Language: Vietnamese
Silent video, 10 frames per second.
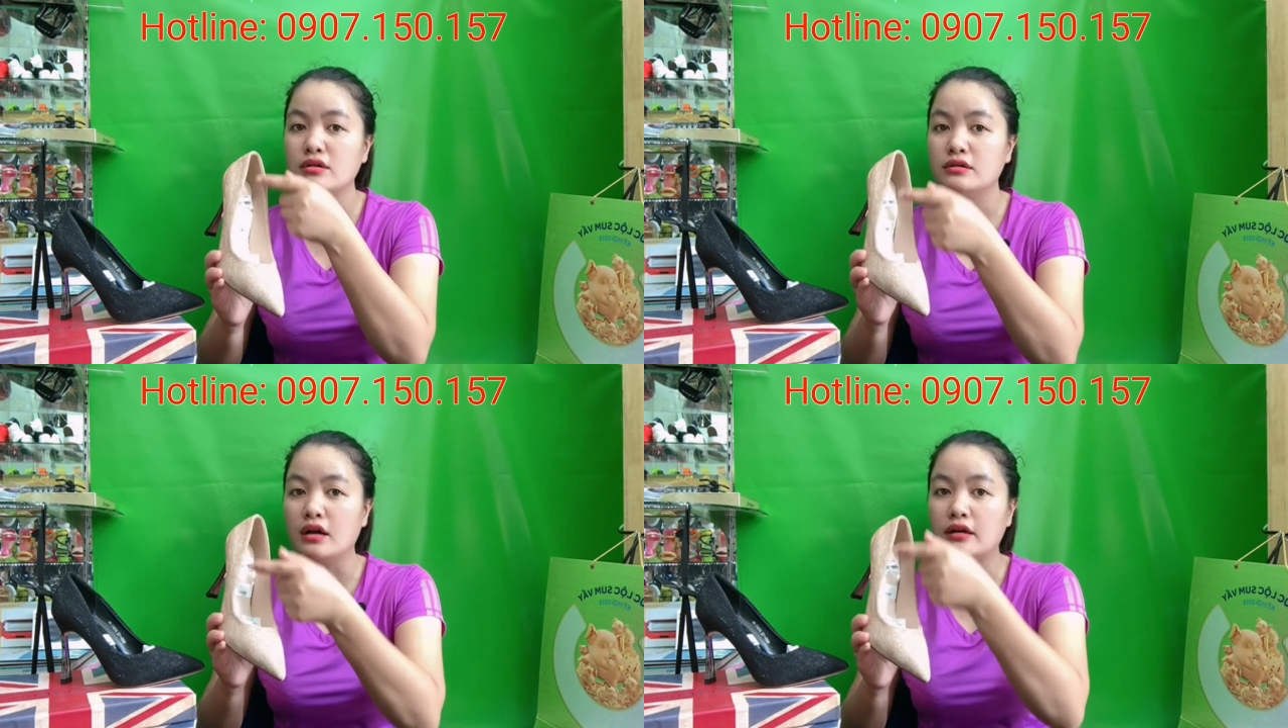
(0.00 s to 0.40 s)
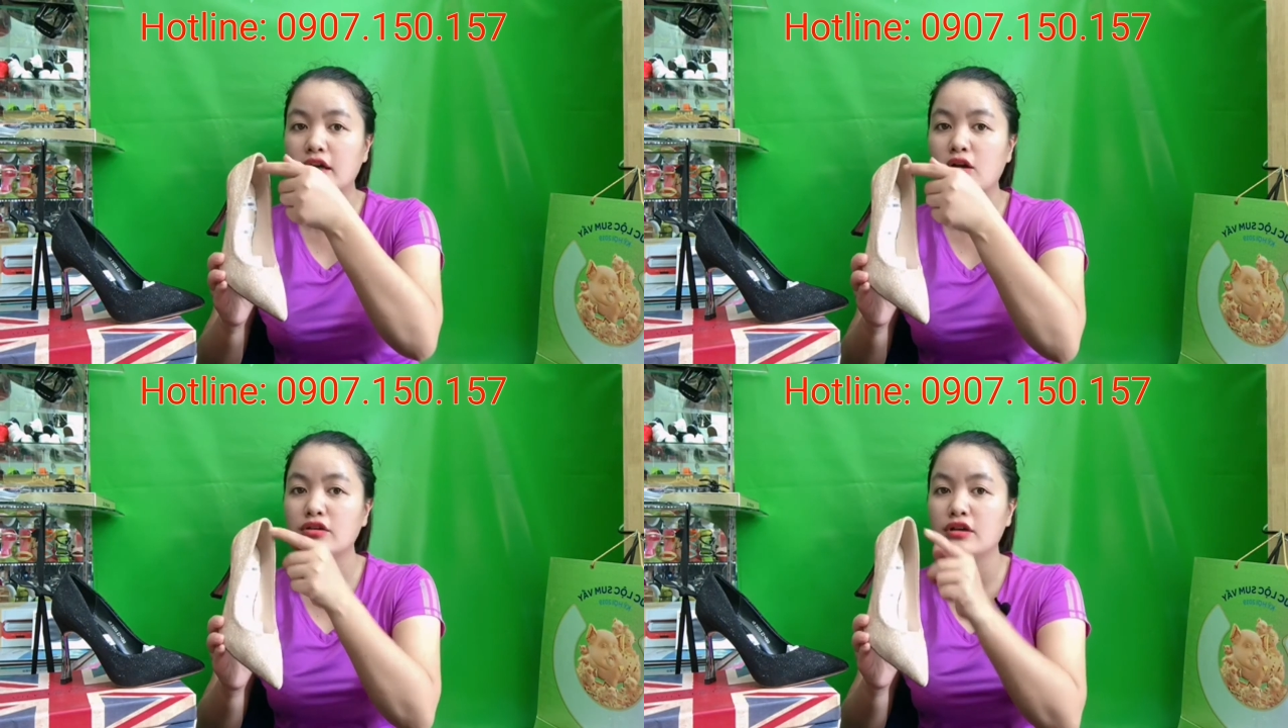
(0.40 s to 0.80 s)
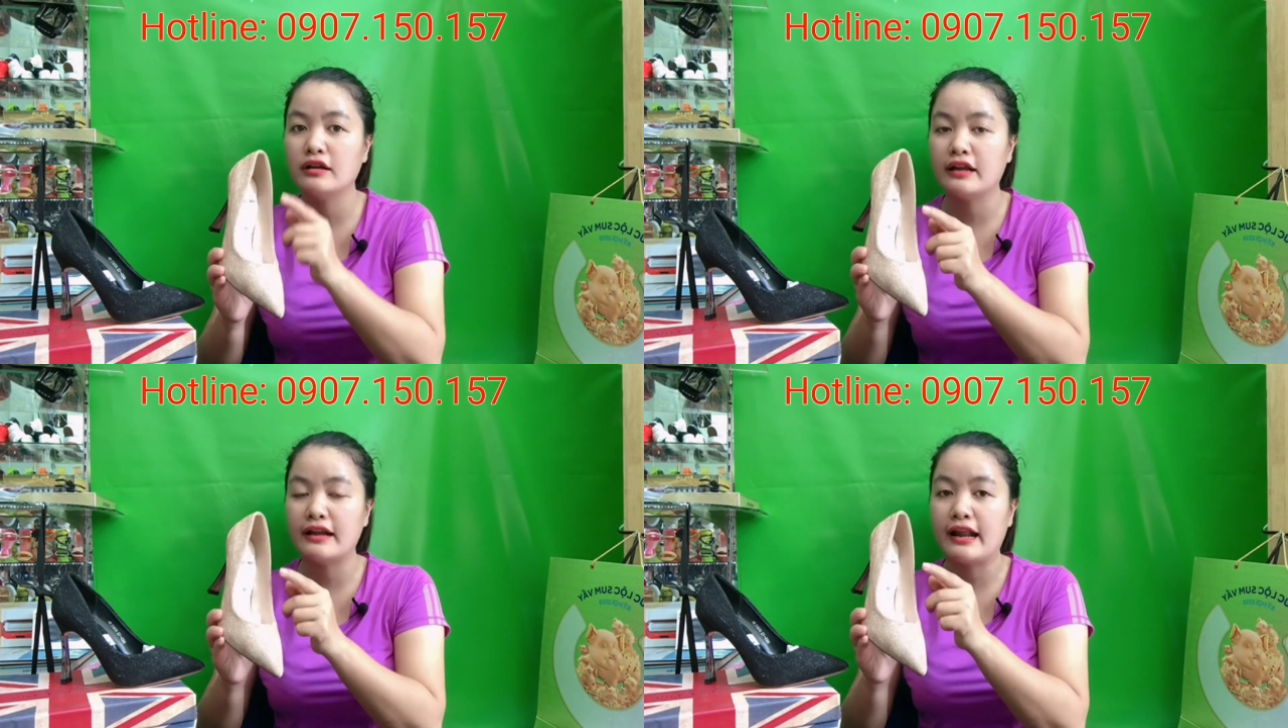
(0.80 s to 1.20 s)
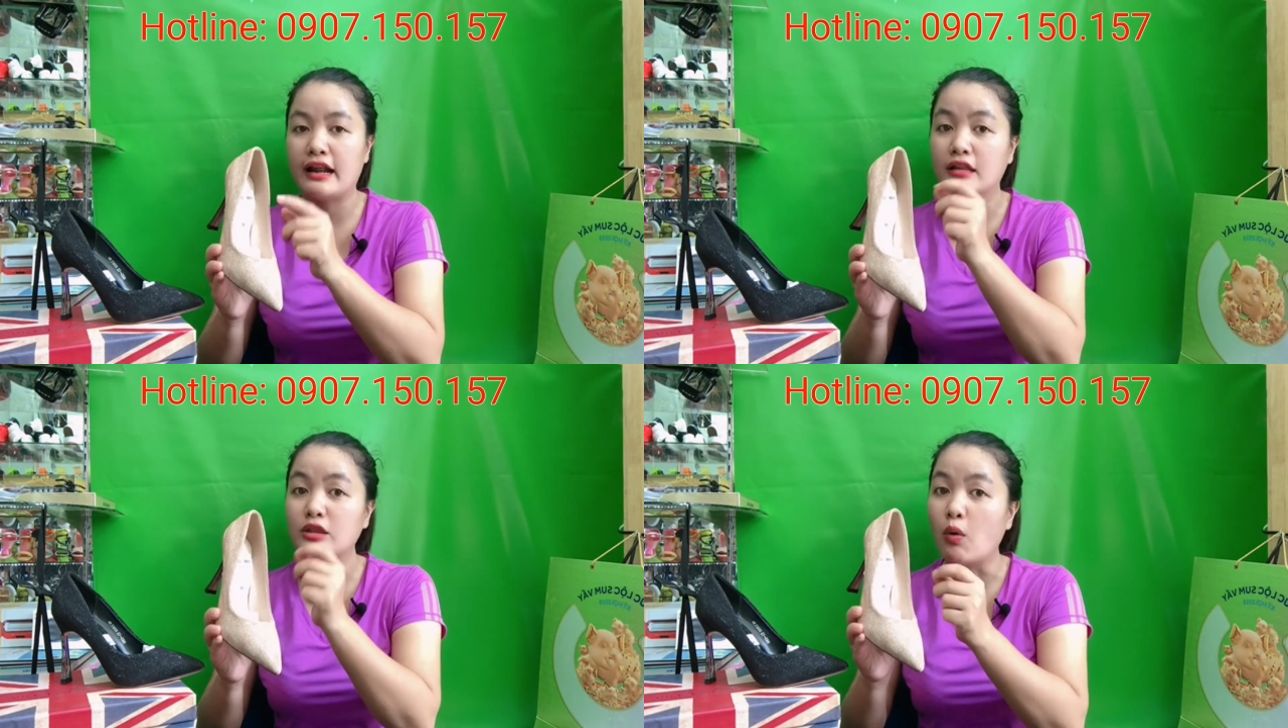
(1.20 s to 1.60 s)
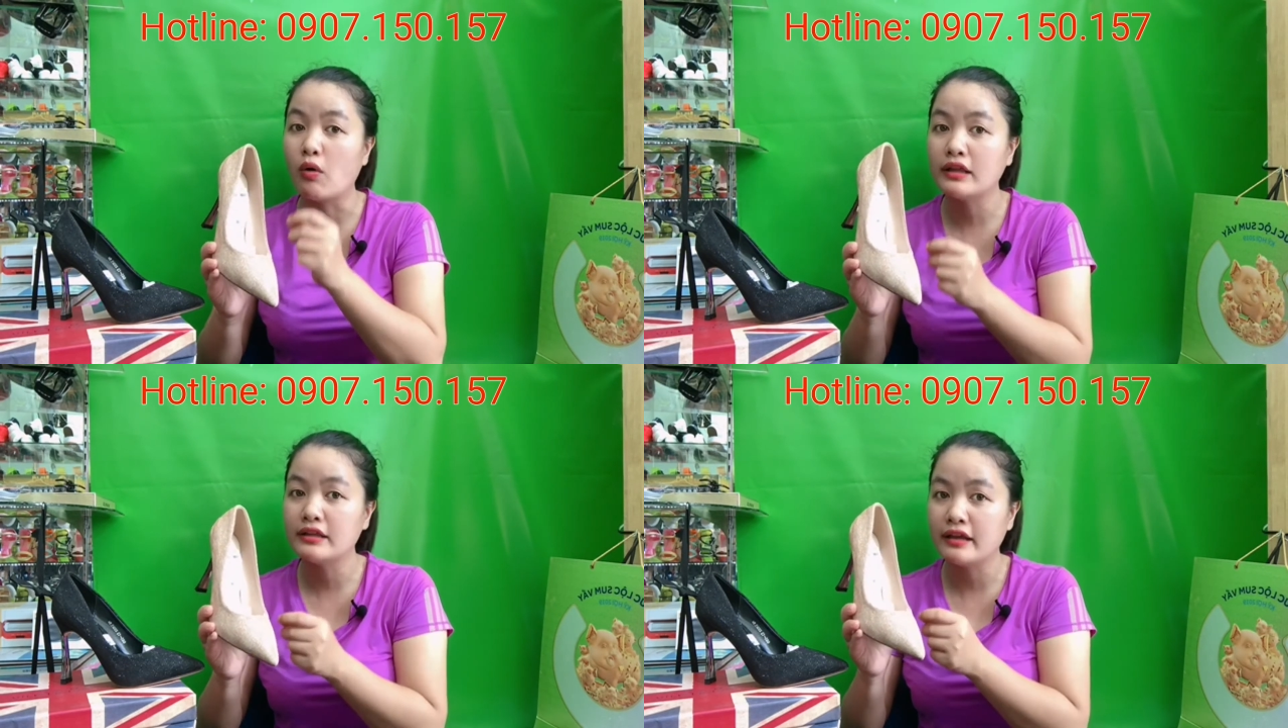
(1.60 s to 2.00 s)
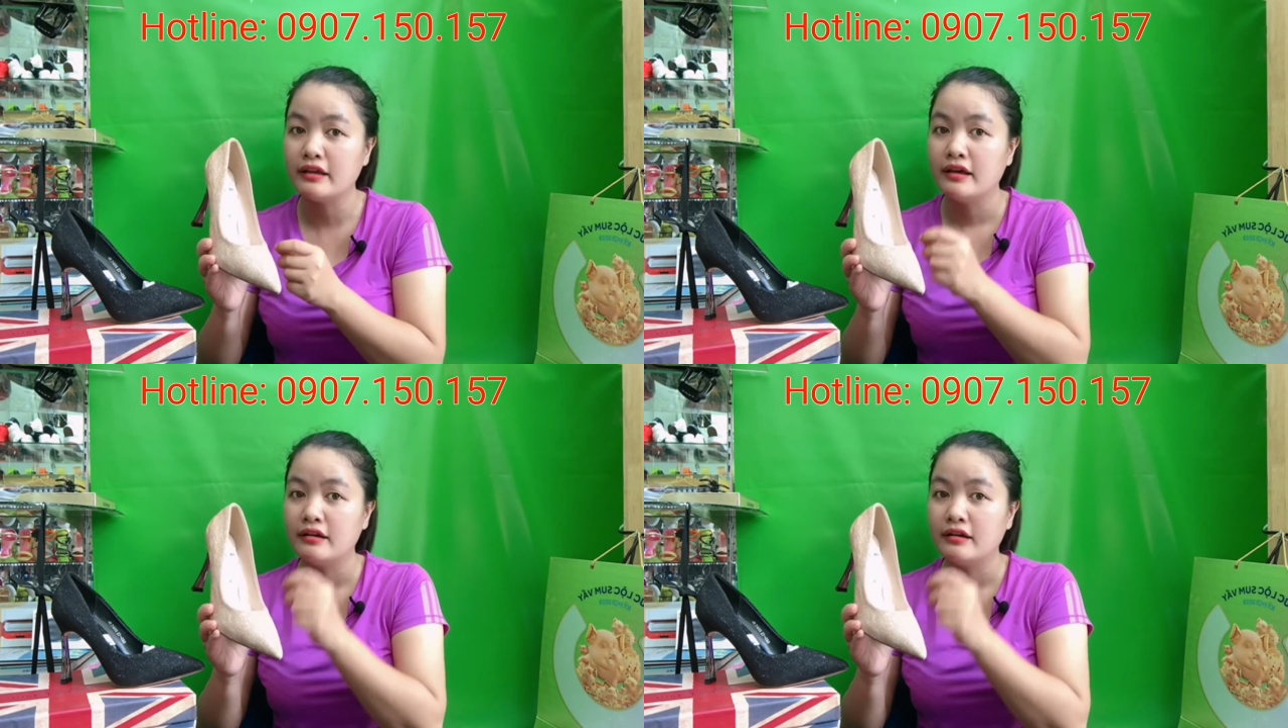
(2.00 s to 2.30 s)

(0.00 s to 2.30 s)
giật cái gót chân này ra là nó tuột á anh chị